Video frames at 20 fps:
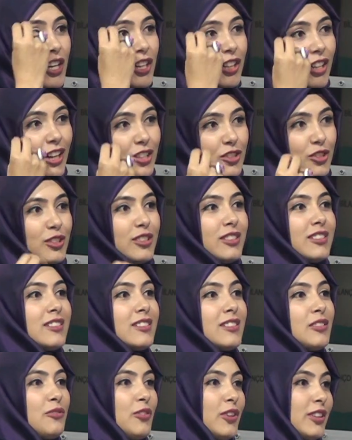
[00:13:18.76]

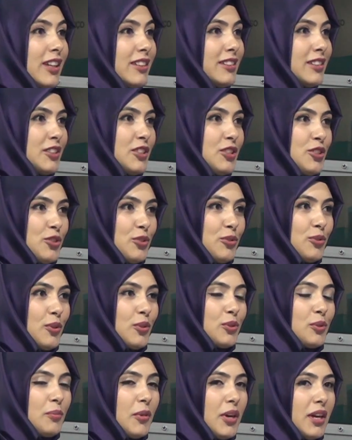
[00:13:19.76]
kaşlarını falan
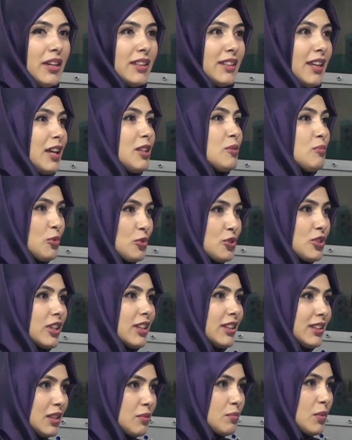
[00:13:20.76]
nakışlıyordum. Kendime o
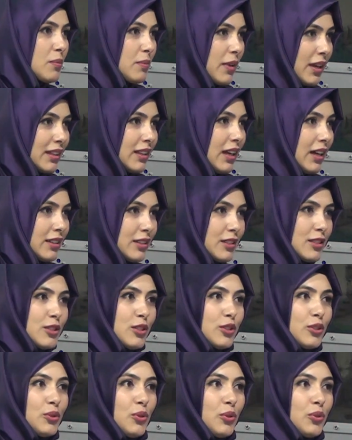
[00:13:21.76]
şekilde bebekler
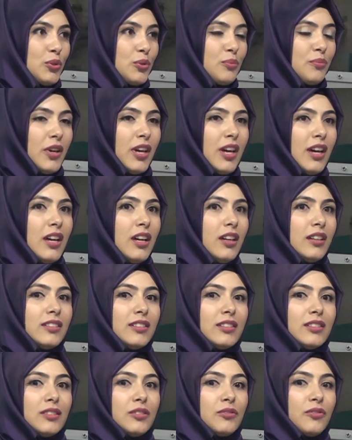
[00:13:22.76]
hazırlıyordum
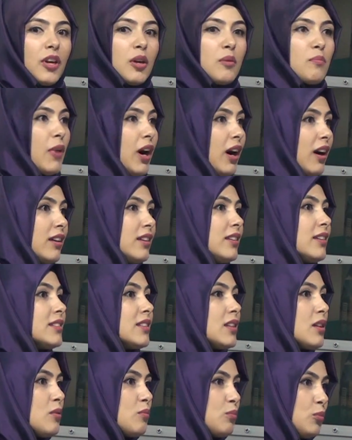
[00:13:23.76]
e, ve
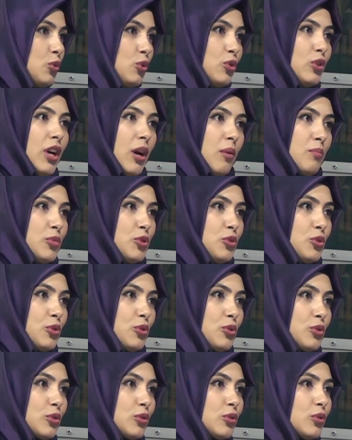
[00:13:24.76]
mahallede büyüyen bir
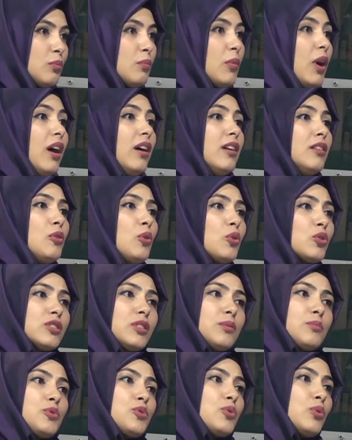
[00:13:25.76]
çocuktum. Mahalle
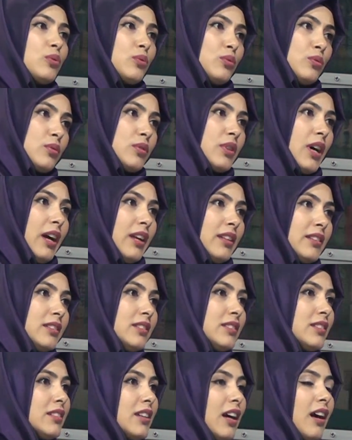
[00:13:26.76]
ortamı çok
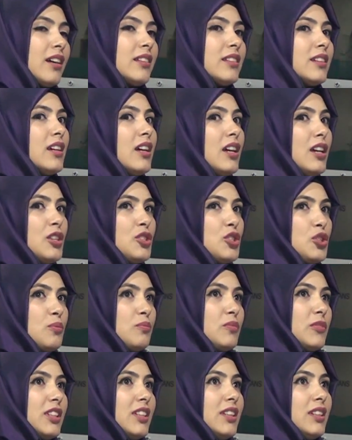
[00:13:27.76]
güzeldir. Yani
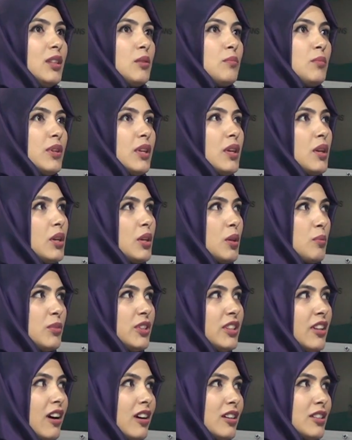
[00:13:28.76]
şimdiki gibi e,
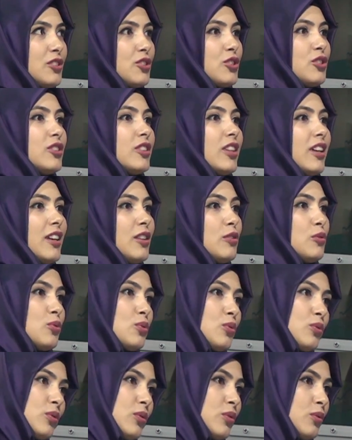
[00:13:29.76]
bina içinde
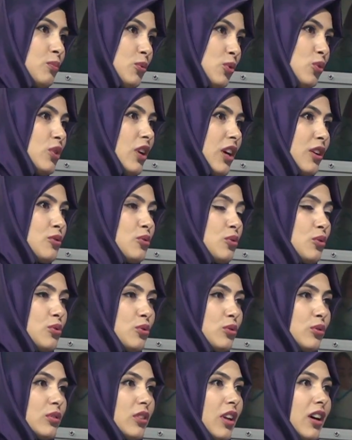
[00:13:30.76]
e, büyüyen
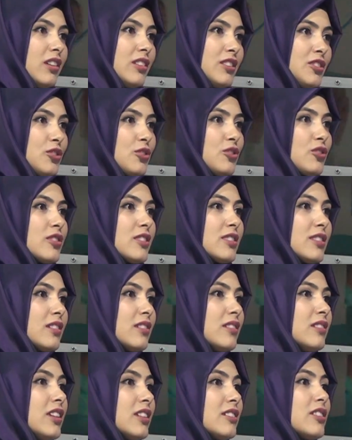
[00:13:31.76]
çocuklar
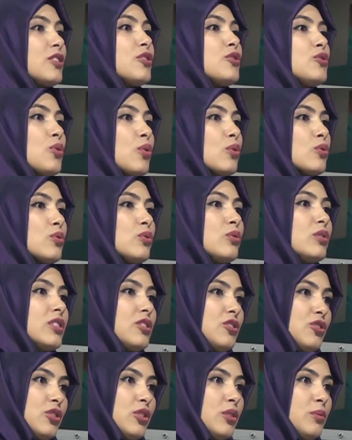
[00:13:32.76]
açıkçası yeterince özgür
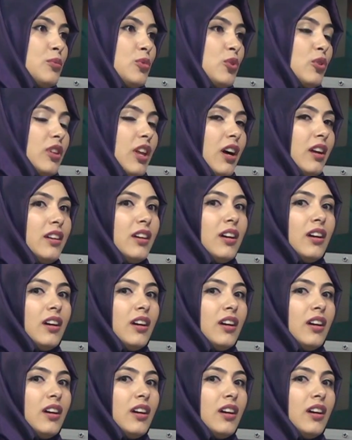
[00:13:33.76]
yaşayamıyorlar.